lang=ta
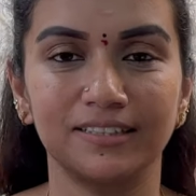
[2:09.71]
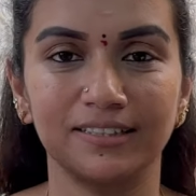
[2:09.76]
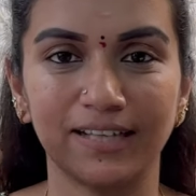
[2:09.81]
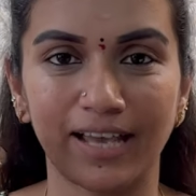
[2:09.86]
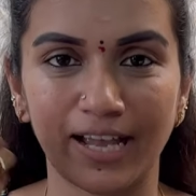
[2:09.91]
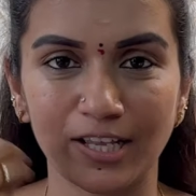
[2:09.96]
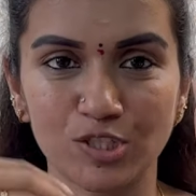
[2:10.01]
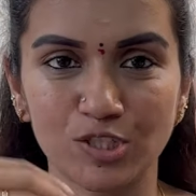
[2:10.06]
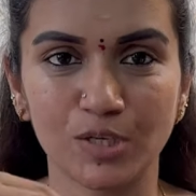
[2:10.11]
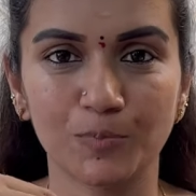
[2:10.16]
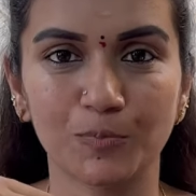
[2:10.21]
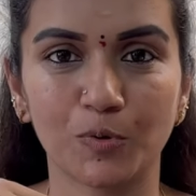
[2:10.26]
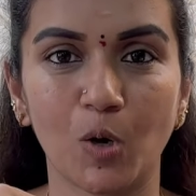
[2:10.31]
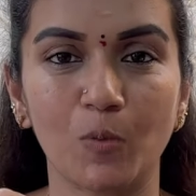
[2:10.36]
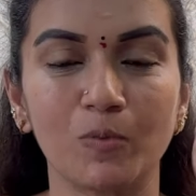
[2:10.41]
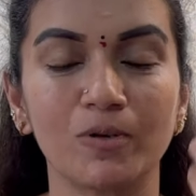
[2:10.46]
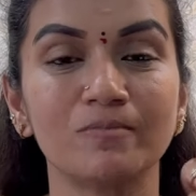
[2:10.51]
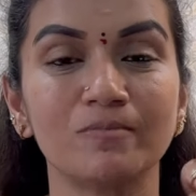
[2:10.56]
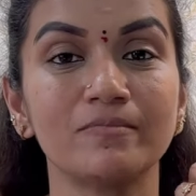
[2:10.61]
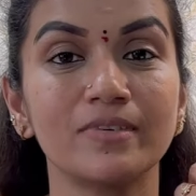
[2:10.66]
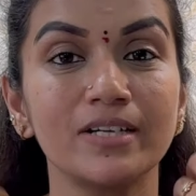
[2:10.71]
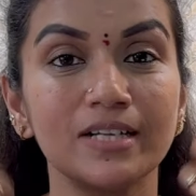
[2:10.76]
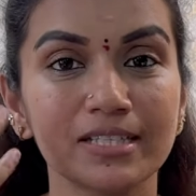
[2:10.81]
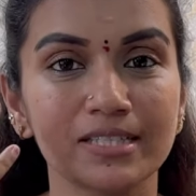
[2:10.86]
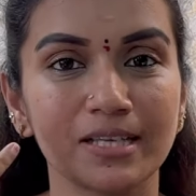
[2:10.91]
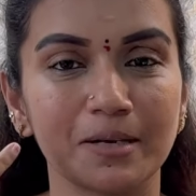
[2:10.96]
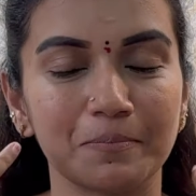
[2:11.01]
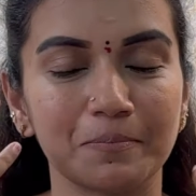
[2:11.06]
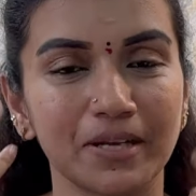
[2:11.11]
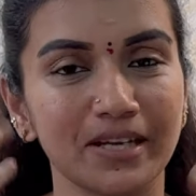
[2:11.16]
லேச்சிங் ப்ராப்ளம் மில்க்
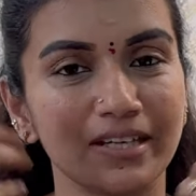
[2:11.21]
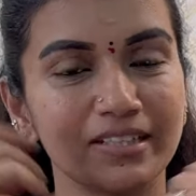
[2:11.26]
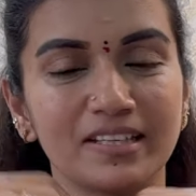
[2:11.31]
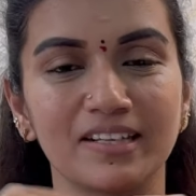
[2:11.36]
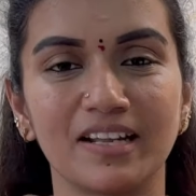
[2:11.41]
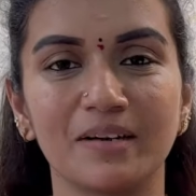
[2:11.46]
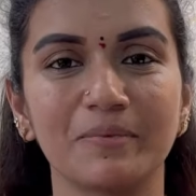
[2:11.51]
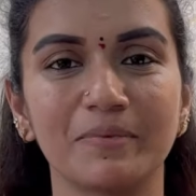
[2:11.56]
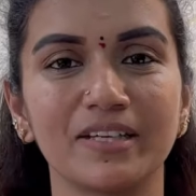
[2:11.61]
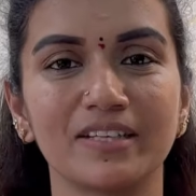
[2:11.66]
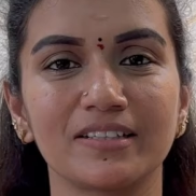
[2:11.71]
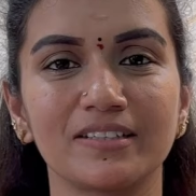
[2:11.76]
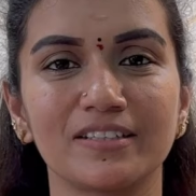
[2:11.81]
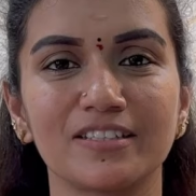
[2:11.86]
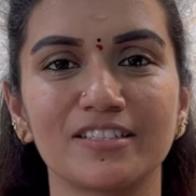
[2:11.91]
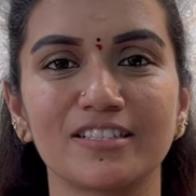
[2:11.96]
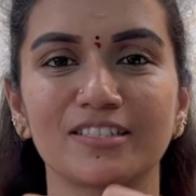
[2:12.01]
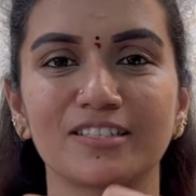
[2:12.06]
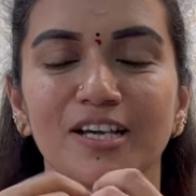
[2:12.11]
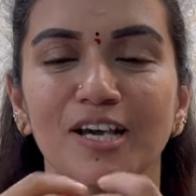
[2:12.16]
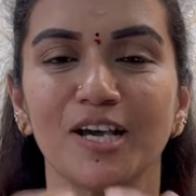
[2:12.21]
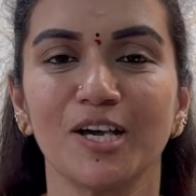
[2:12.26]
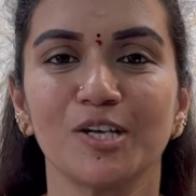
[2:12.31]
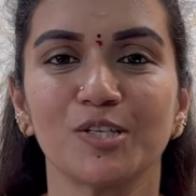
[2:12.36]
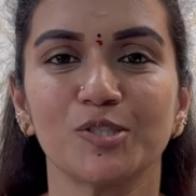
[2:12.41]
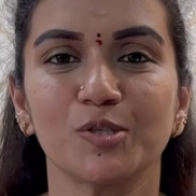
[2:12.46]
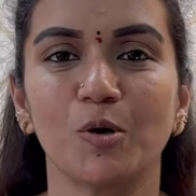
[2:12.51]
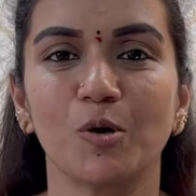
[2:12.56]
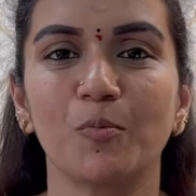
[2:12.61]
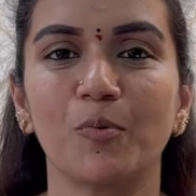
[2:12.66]
சப்ளை இது எல்லாமே இருந்துச்சு
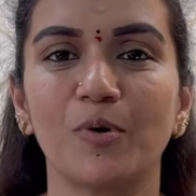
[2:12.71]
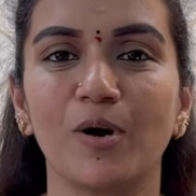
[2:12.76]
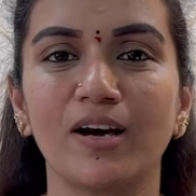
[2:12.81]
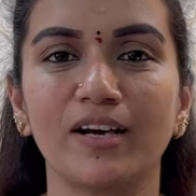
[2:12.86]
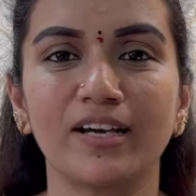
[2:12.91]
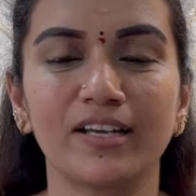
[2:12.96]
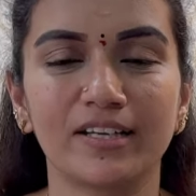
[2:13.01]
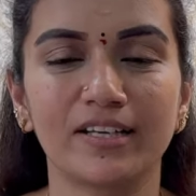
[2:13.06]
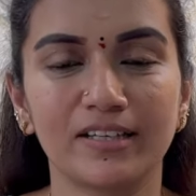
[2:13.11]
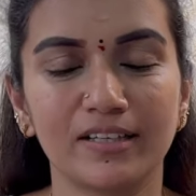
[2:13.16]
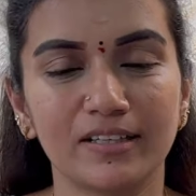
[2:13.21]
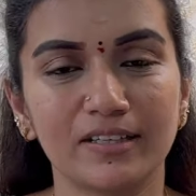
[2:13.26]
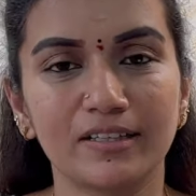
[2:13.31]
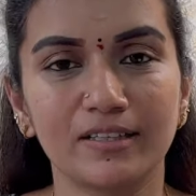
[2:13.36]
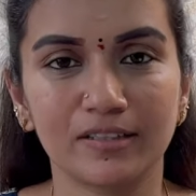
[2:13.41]
ஸோ அப்போது அங்கே இருக்கிற